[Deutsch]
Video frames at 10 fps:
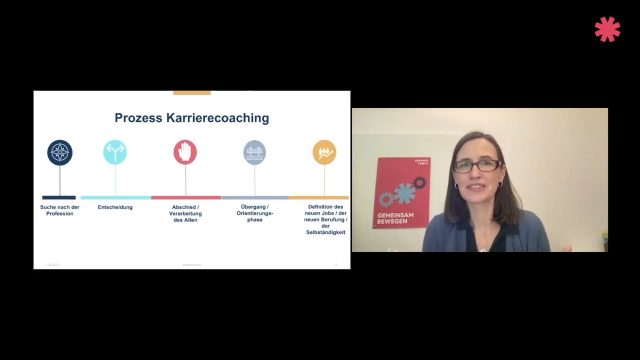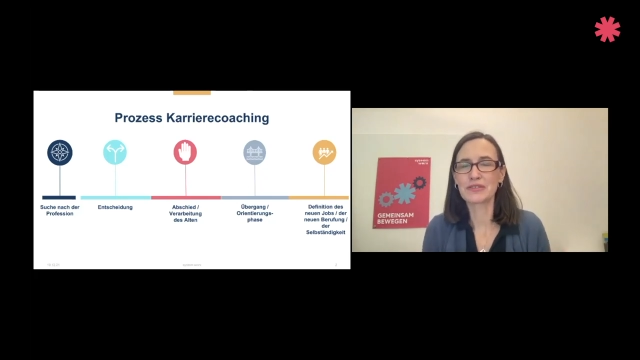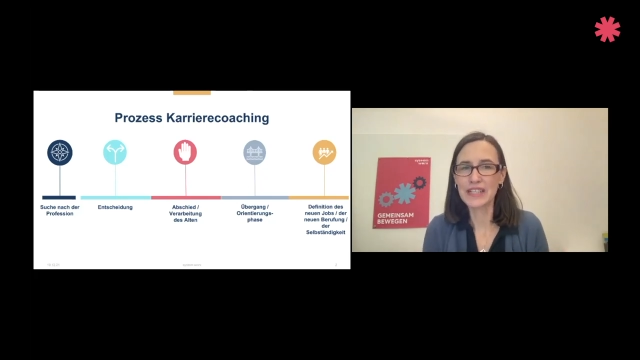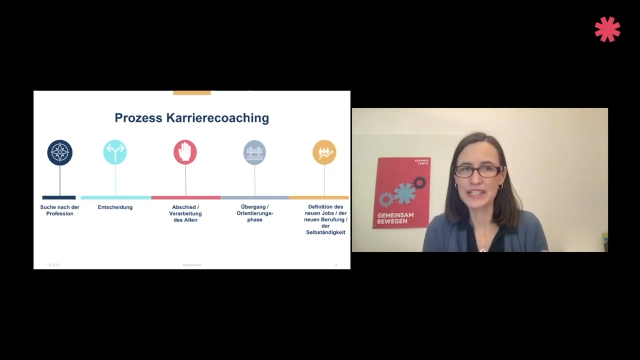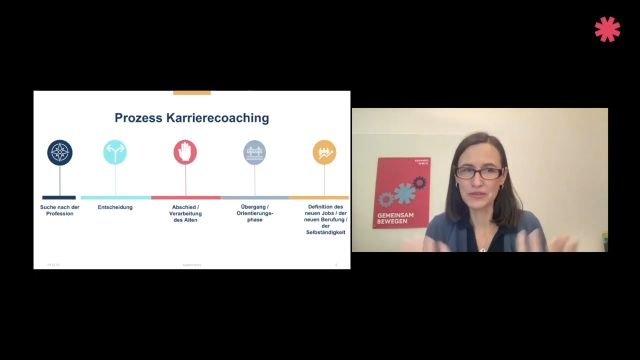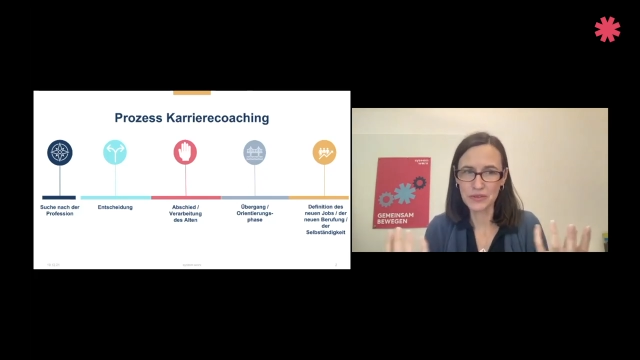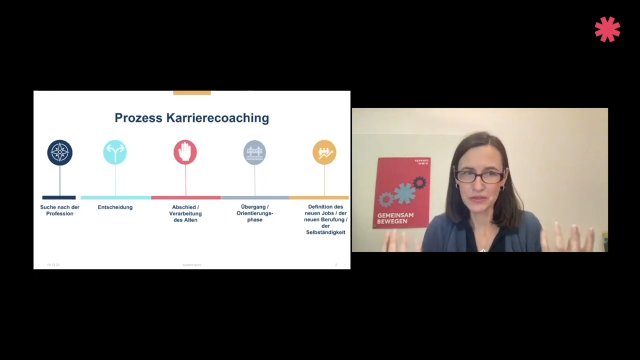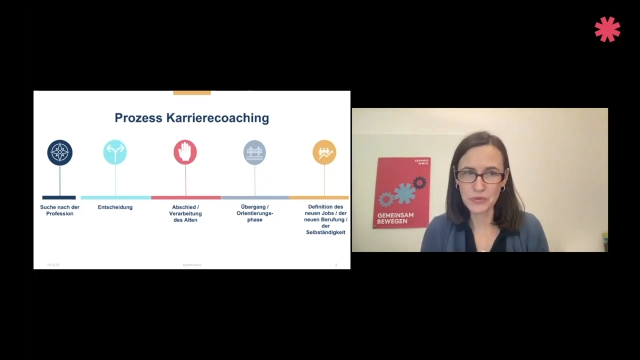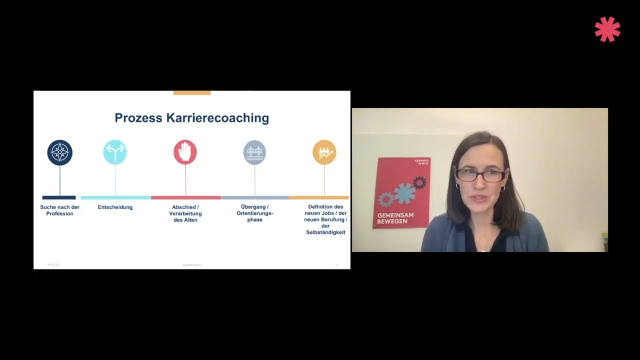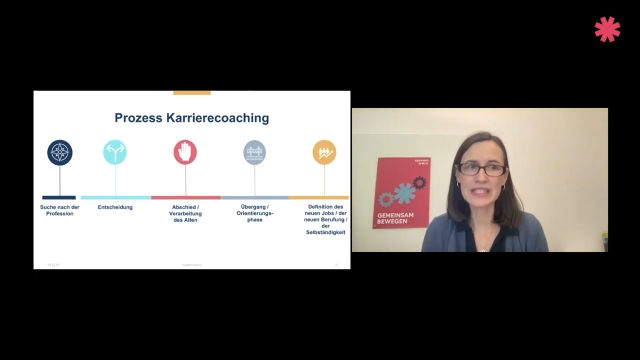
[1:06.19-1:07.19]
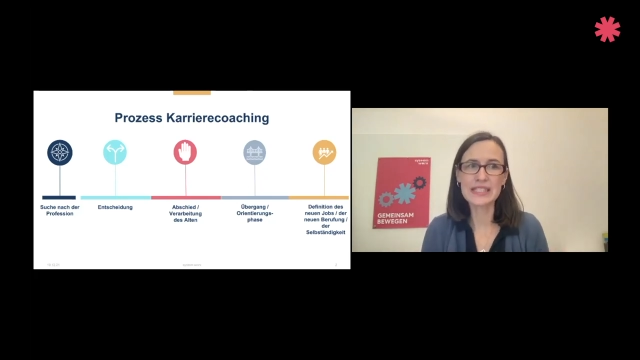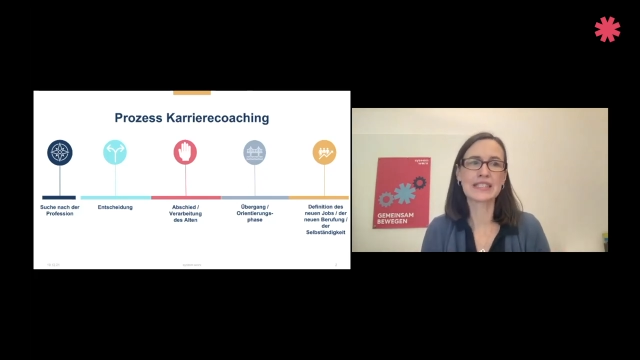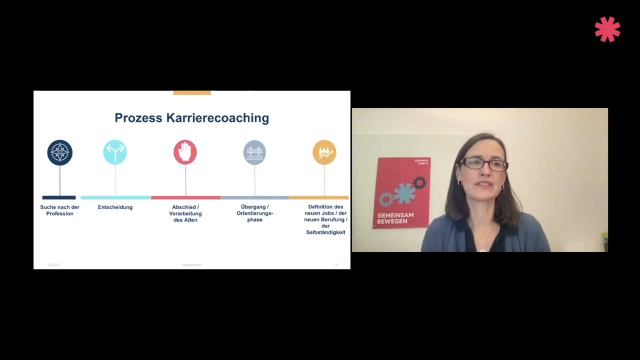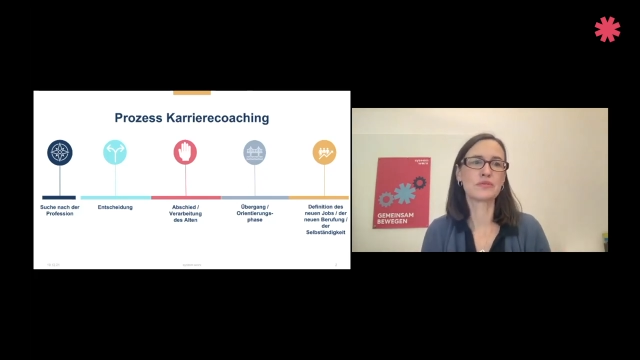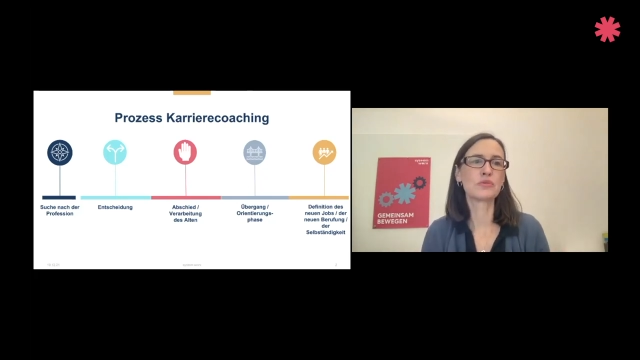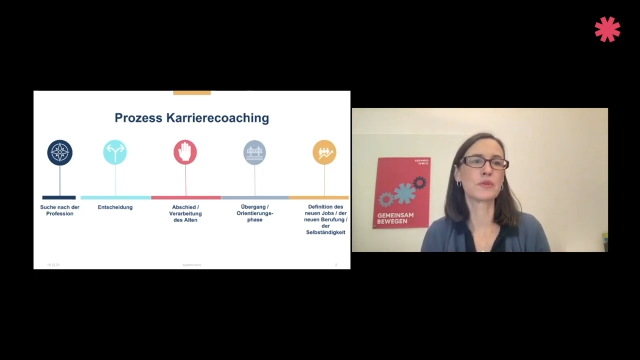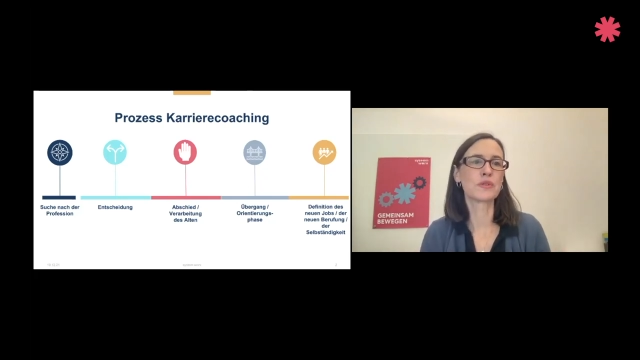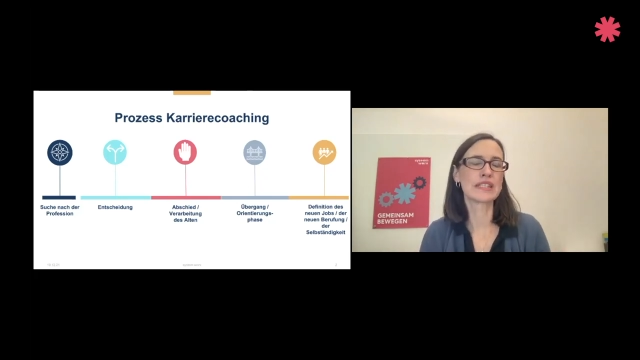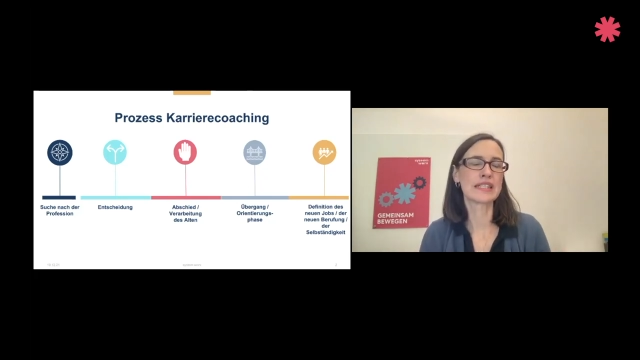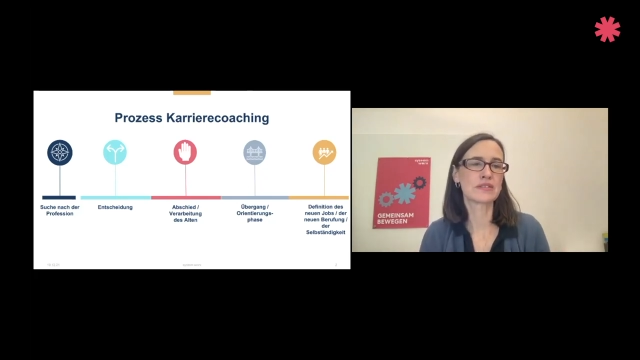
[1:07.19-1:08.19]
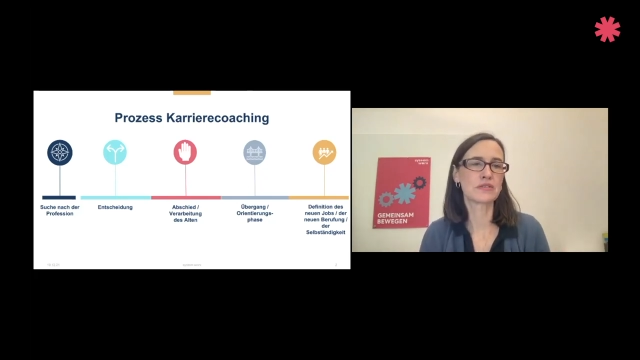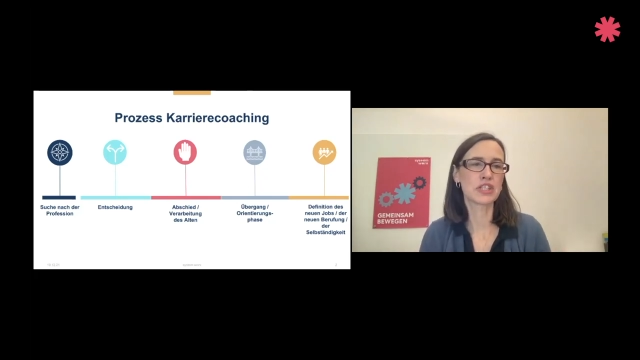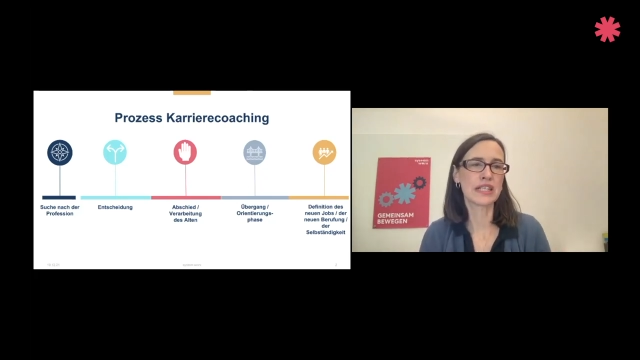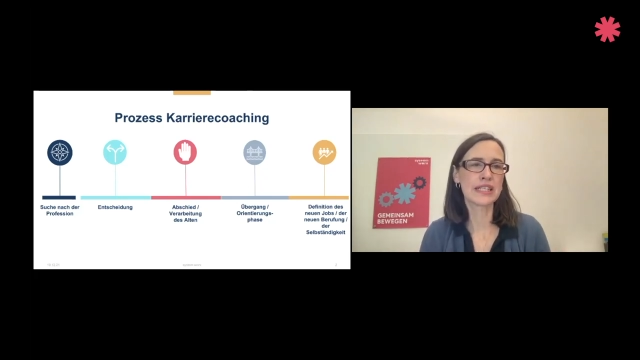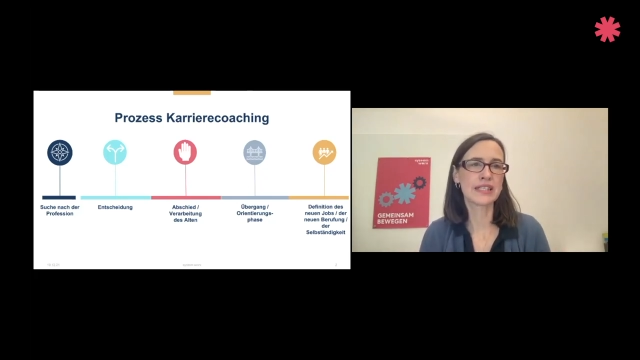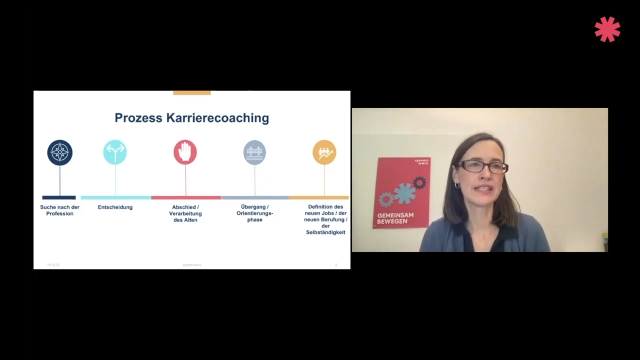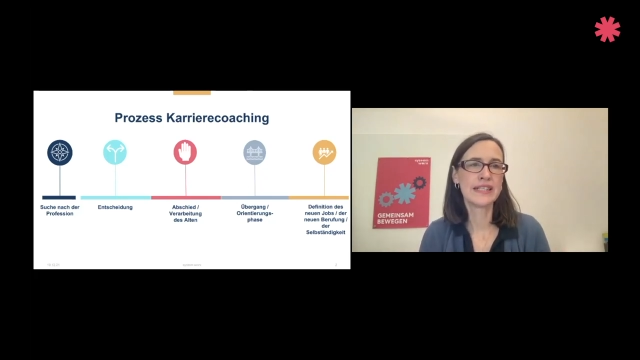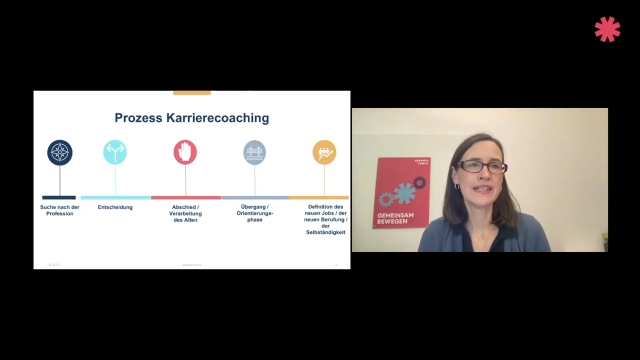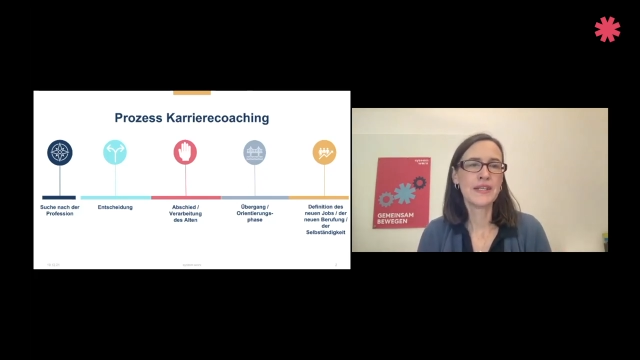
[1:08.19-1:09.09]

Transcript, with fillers: Und vielleicht so einen grundsätzlichen Suchprozess zu starten.